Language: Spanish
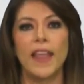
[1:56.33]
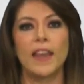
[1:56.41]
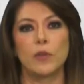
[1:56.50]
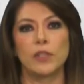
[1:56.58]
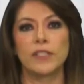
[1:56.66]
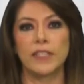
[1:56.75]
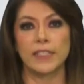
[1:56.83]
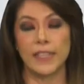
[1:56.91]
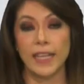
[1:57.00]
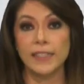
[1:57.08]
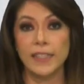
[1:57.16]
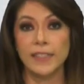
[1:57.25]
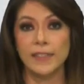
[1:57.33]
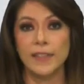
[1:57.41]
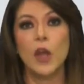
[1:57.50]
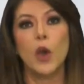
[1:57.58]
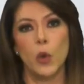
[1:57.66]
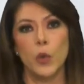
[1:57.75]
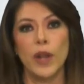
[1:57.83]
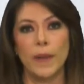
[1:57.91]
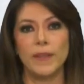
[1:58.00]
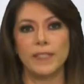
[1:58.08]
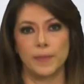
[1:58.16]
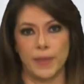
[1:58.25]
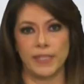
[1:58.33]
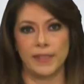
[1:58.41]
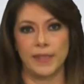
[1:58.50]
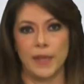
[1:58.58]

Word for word: en nuestras casas una vez más.